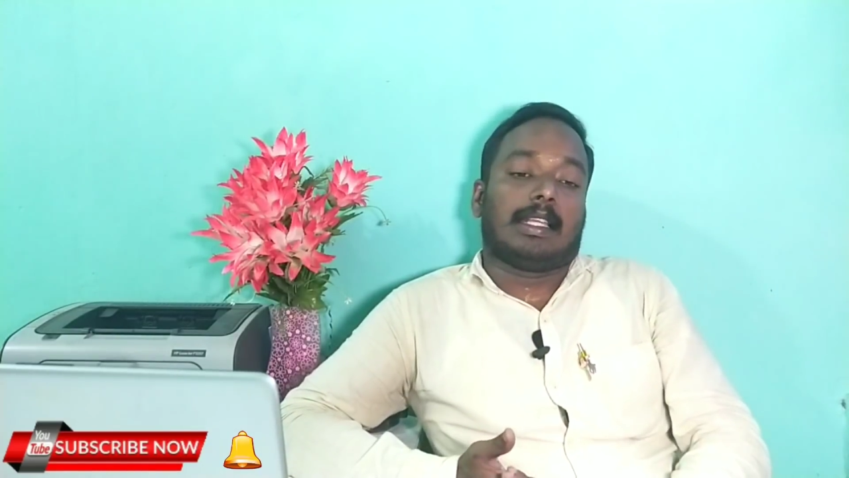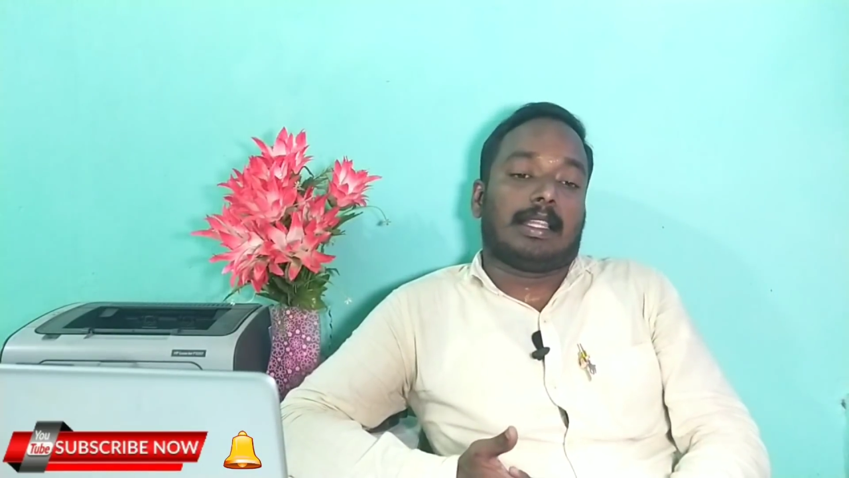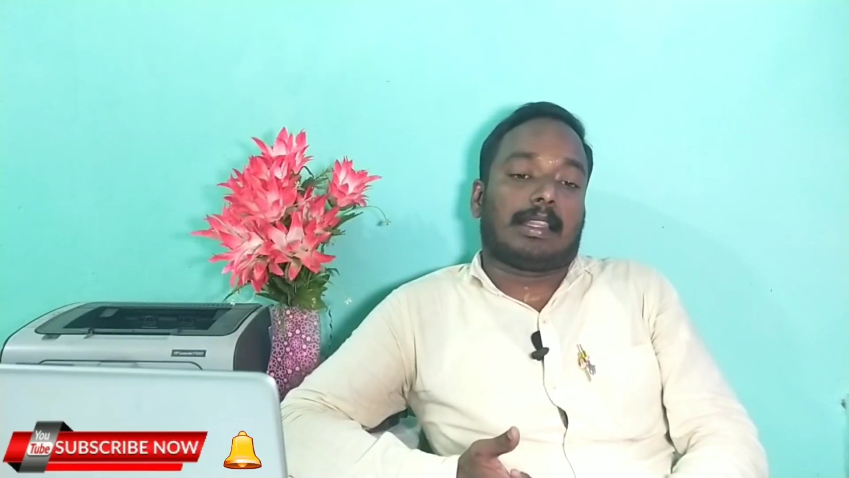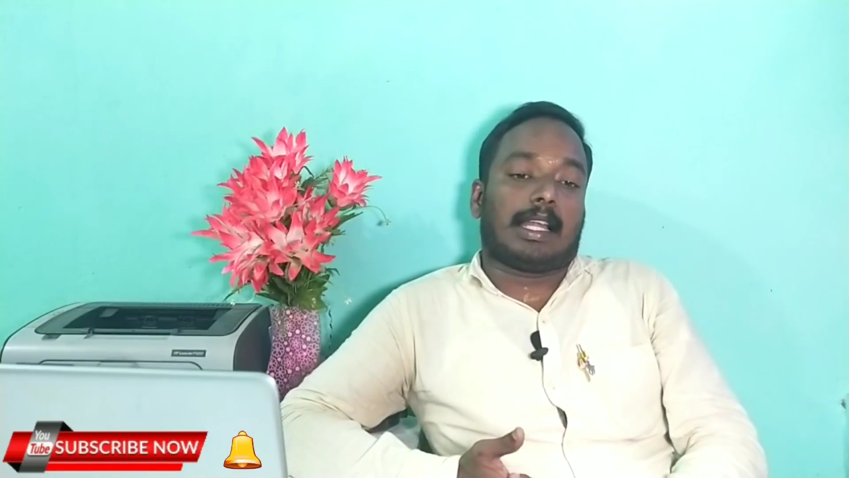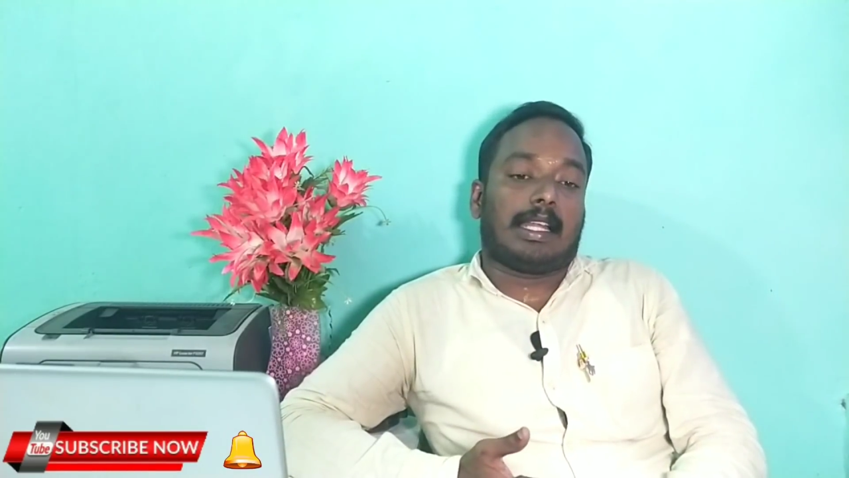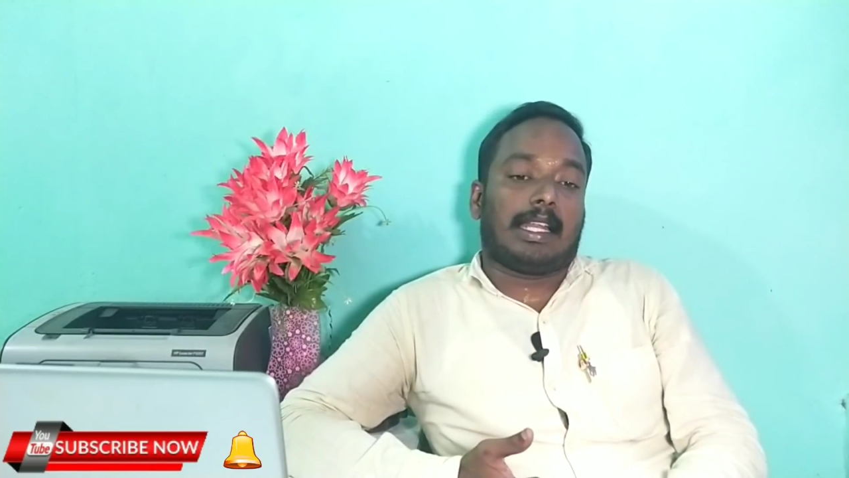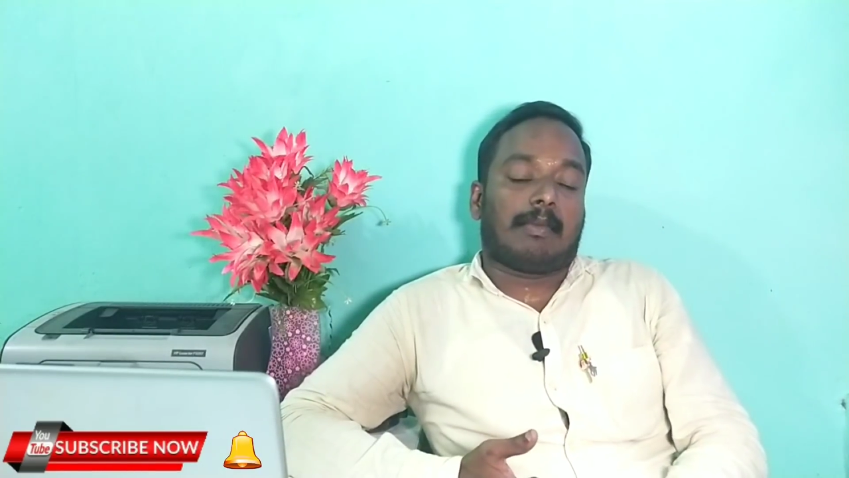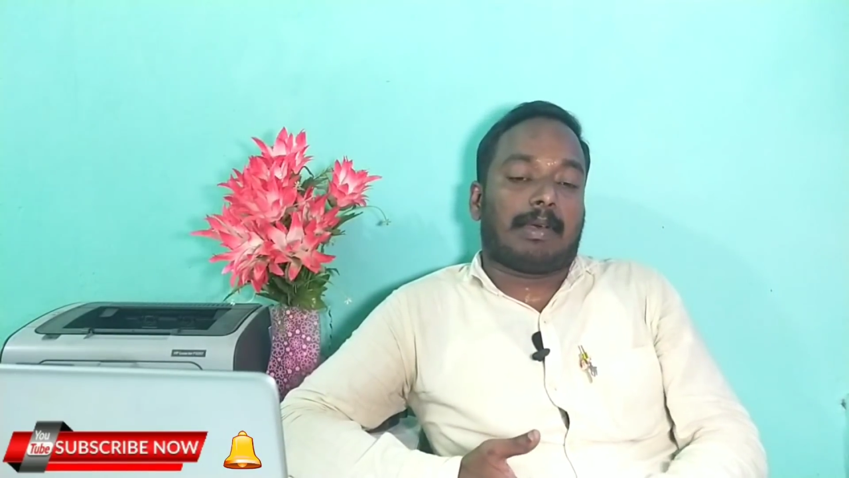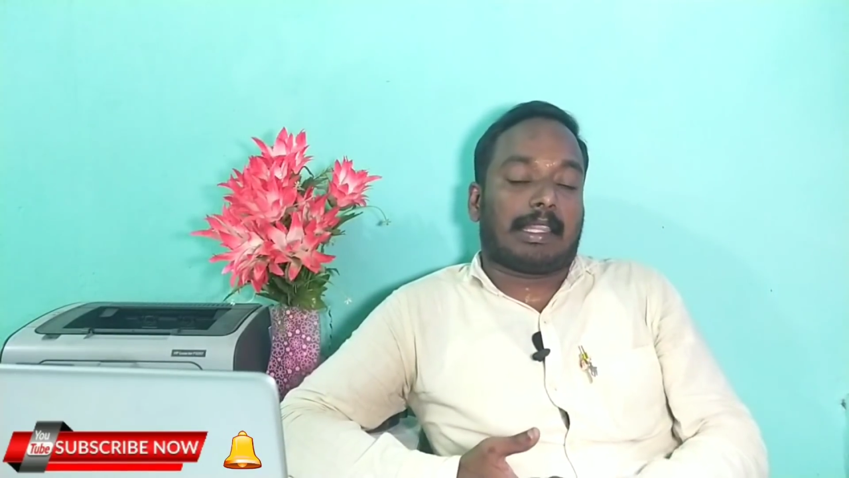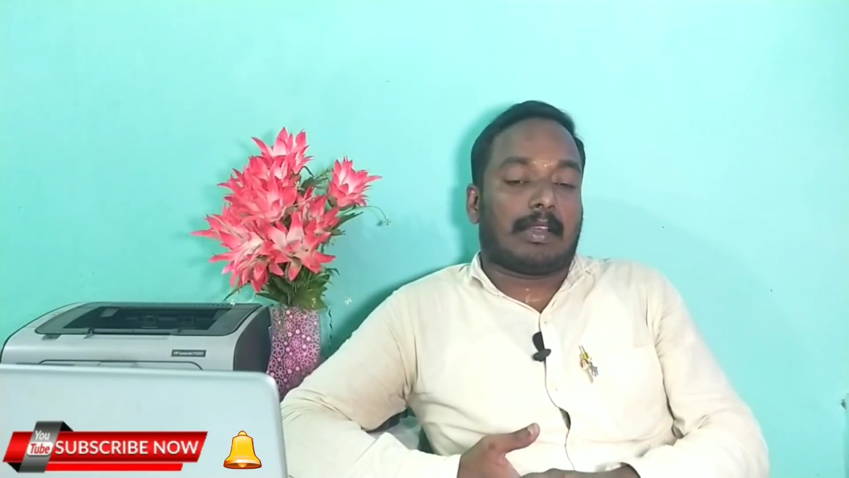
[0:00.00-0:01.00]
இதை தாண்டி
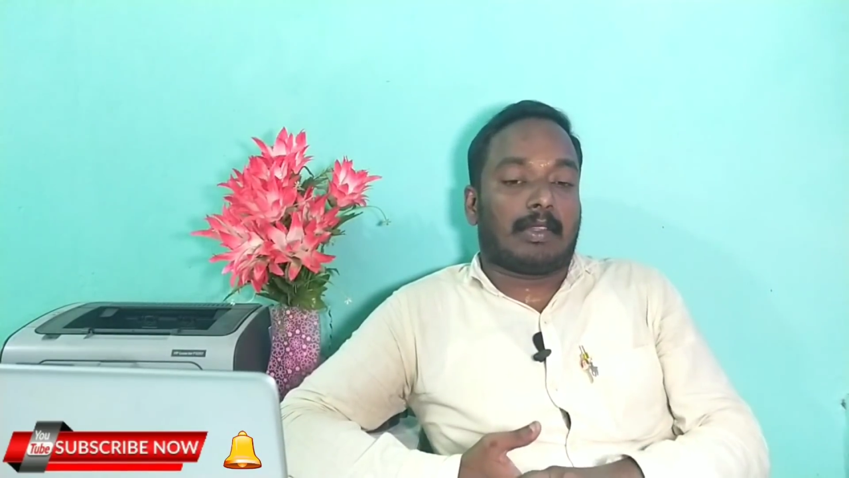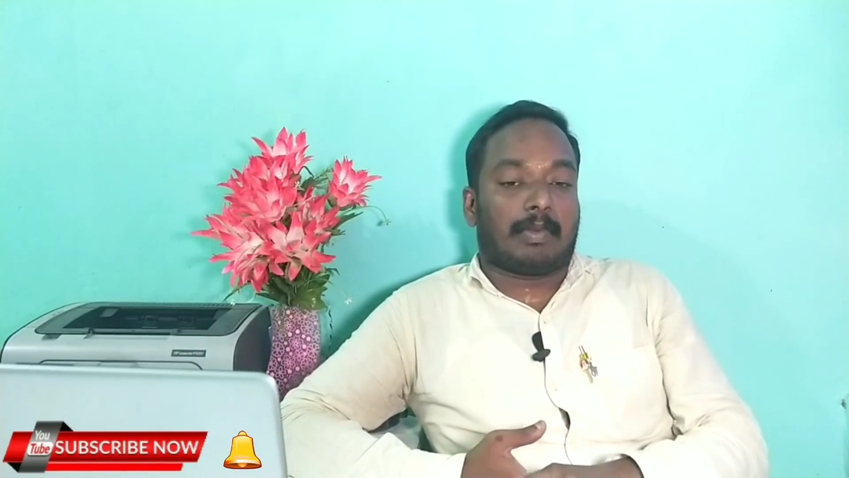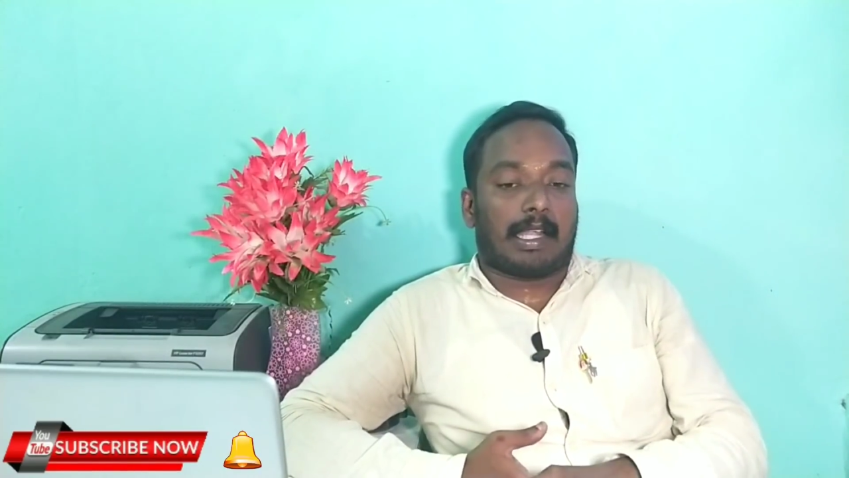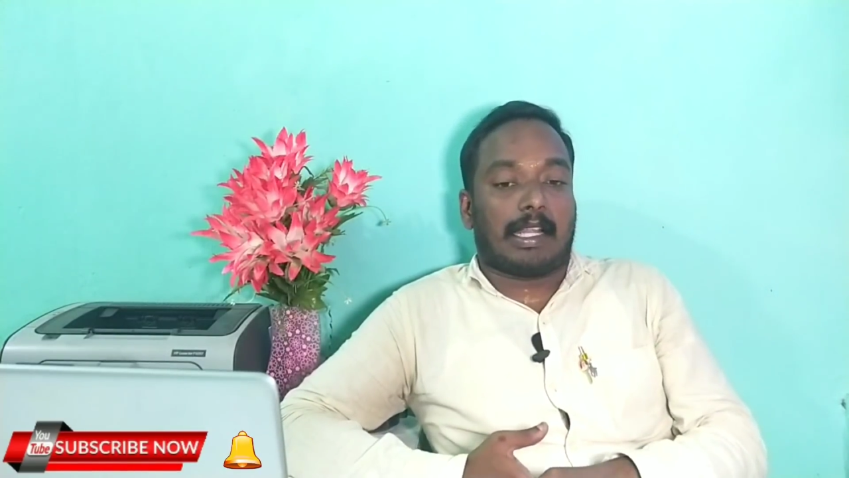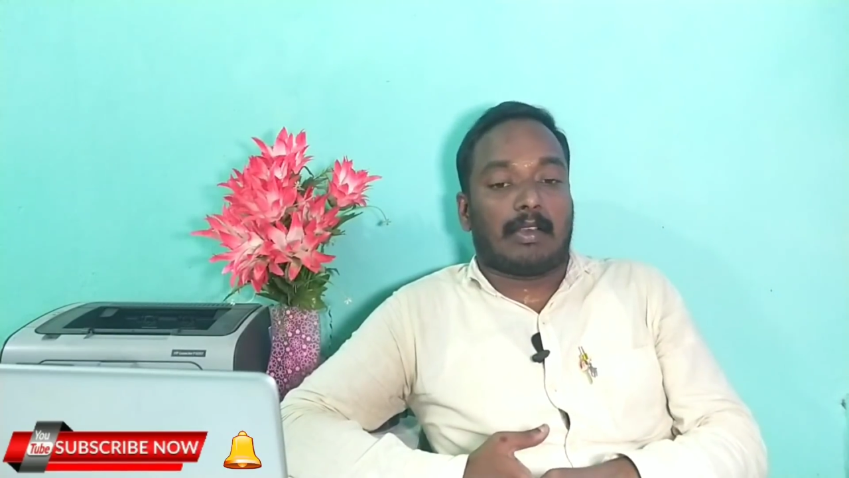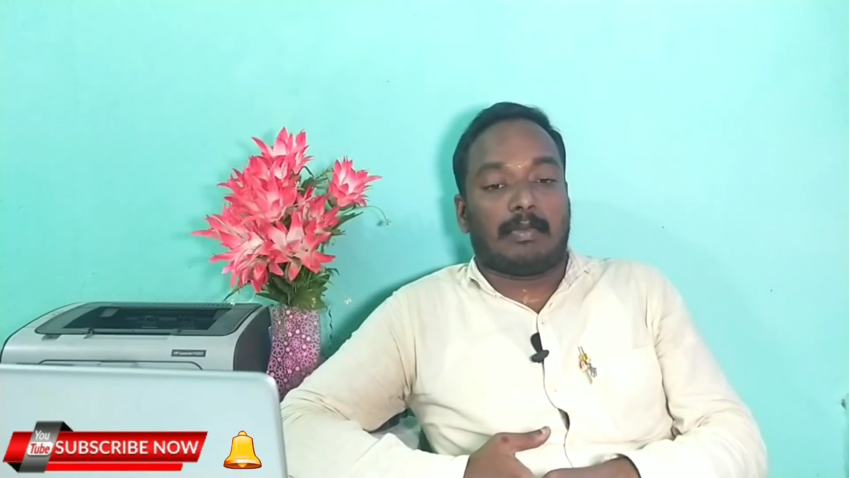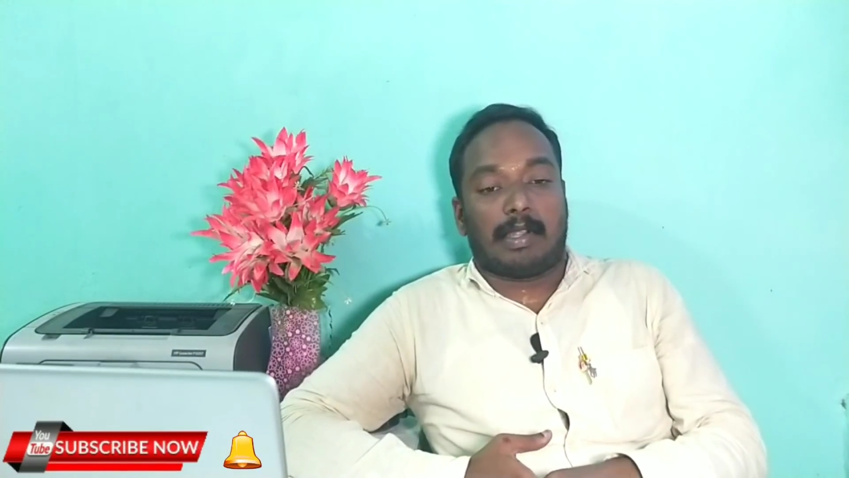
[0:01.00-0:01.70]
நான் பத்தாவது பன்னெண்டாவது